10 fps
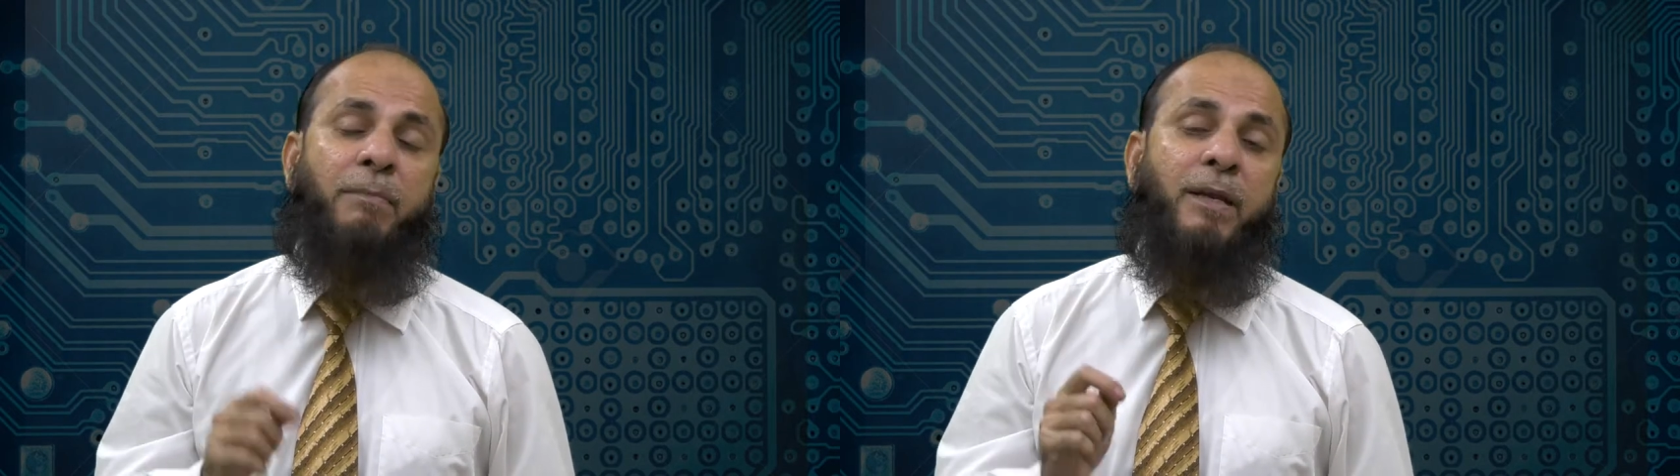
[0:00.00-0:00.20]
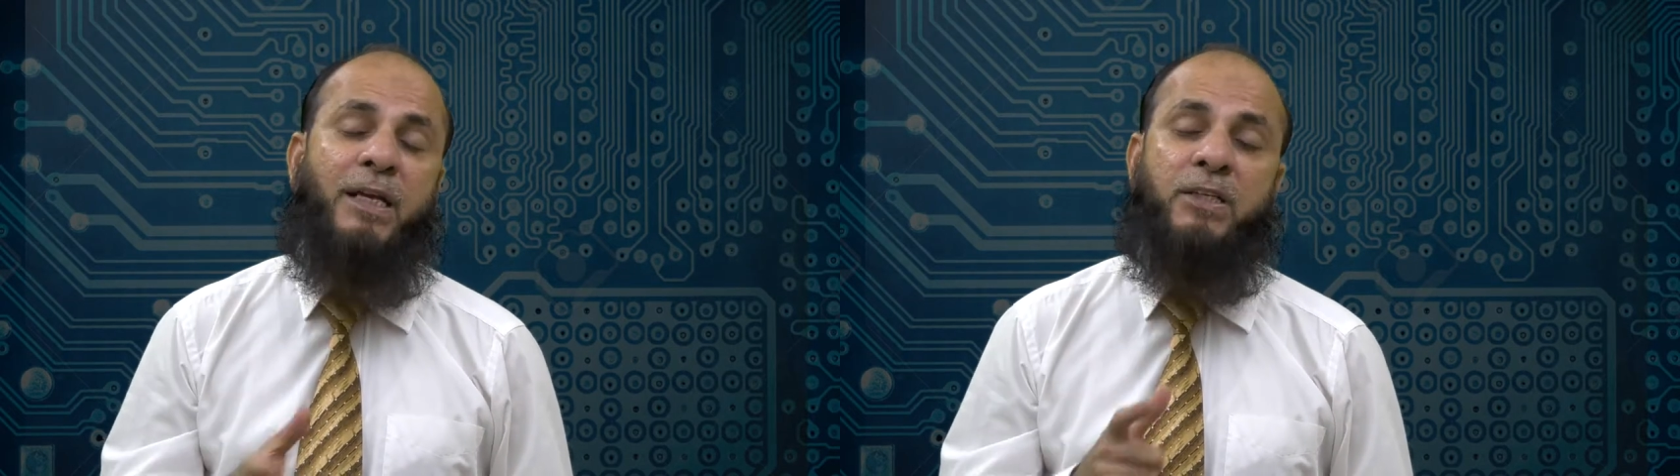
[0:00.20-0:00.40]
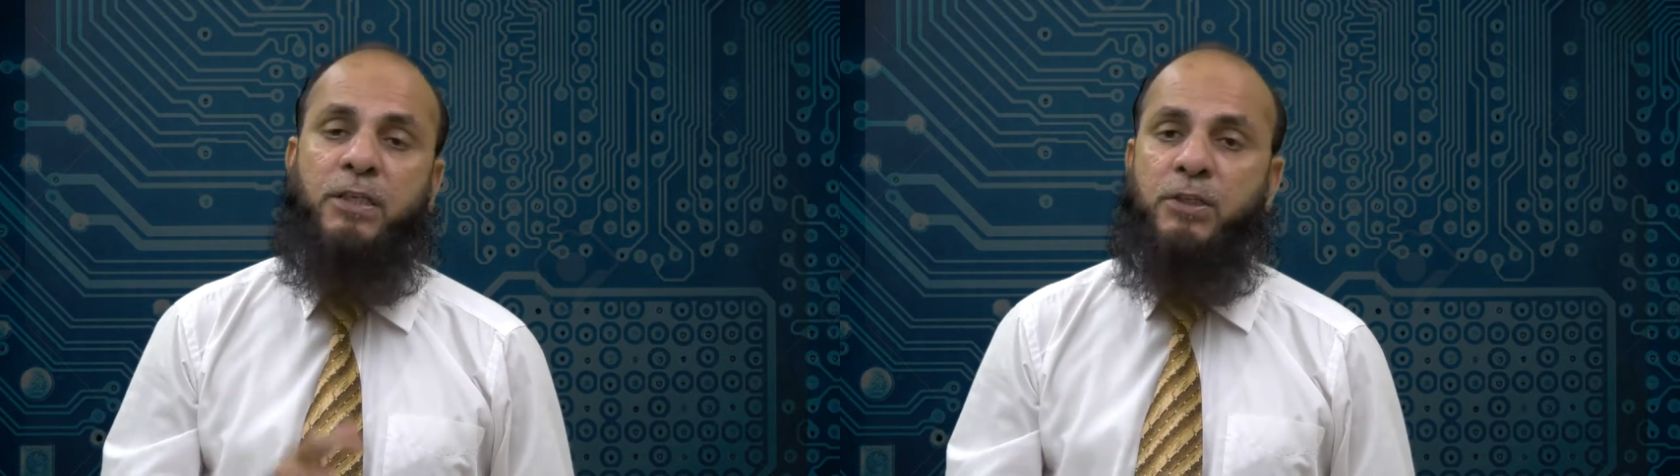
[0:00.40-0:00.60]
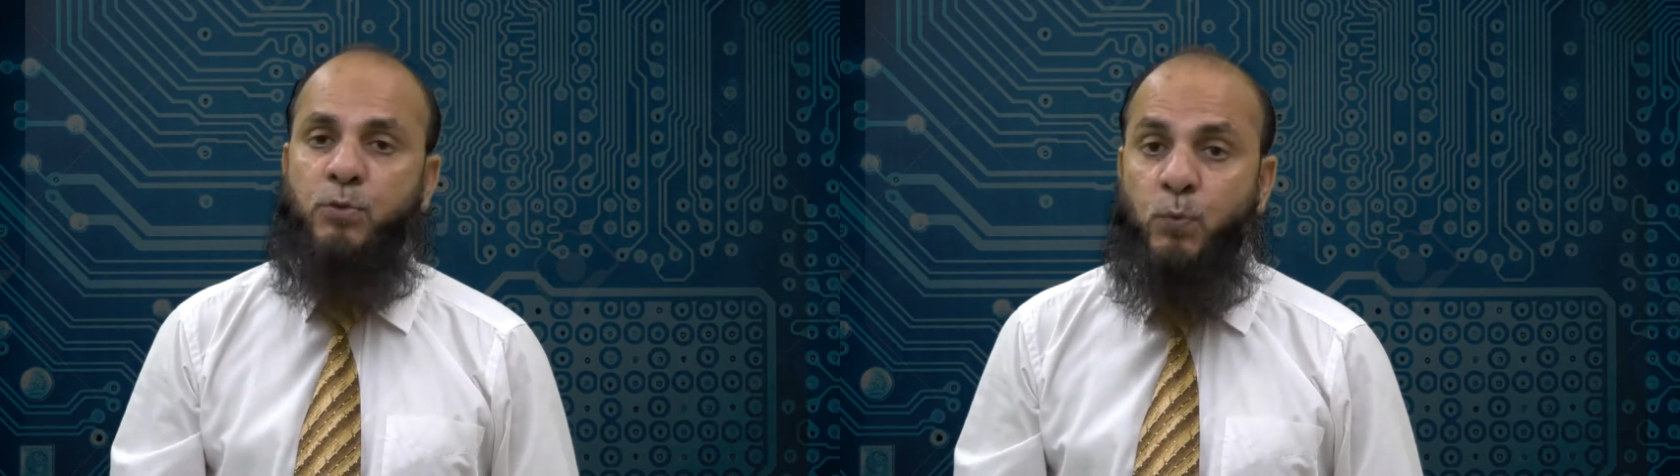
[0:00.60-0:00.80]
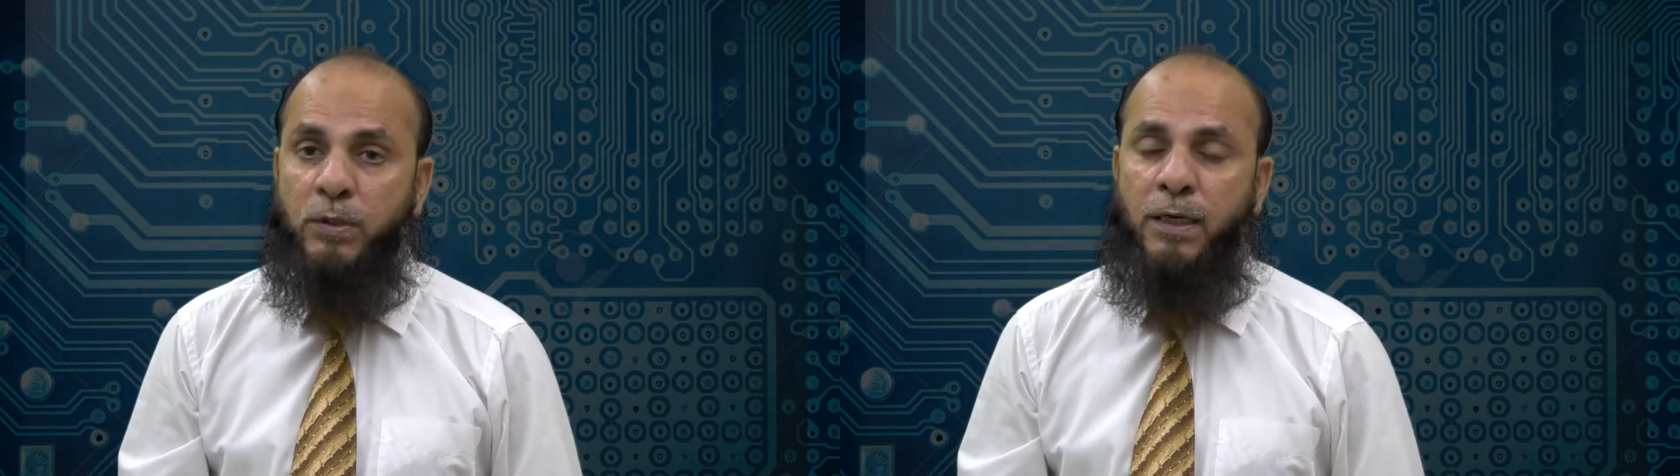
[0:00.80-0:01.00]
एम डैश एस
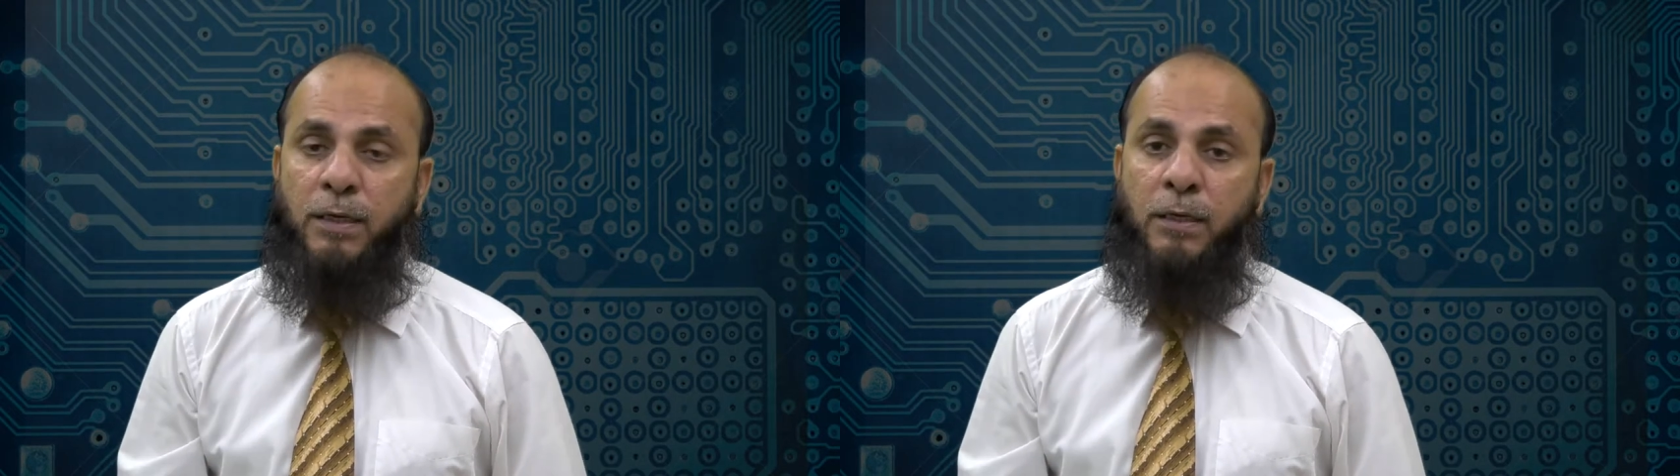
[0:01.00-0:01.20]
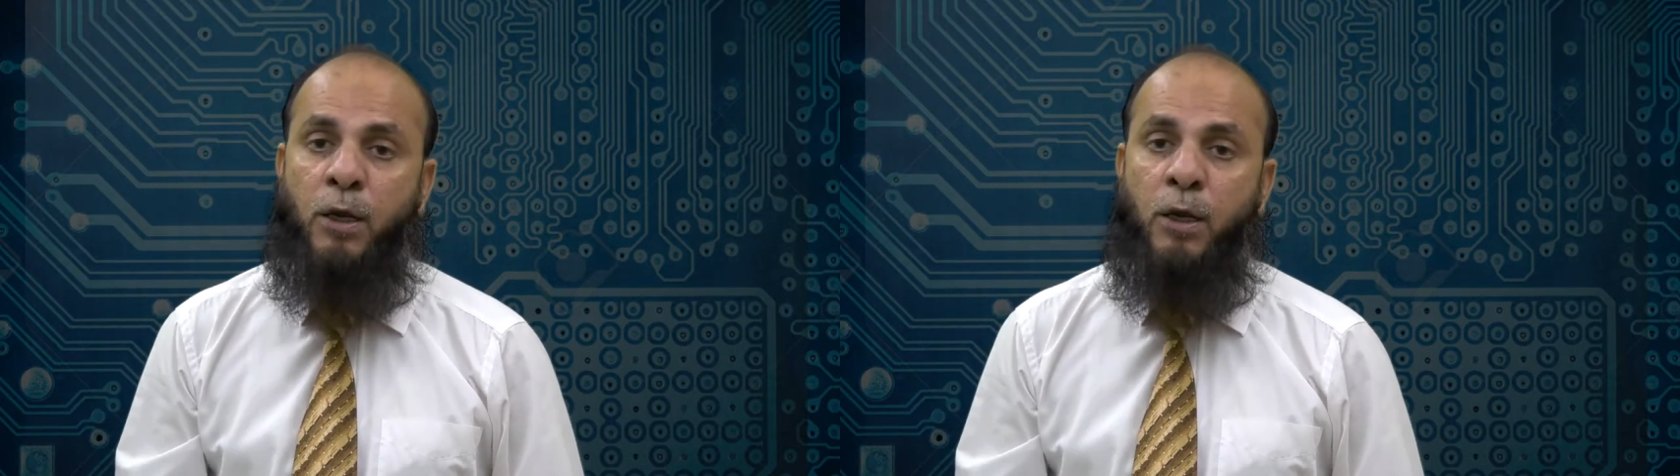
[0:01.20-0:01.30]
टू था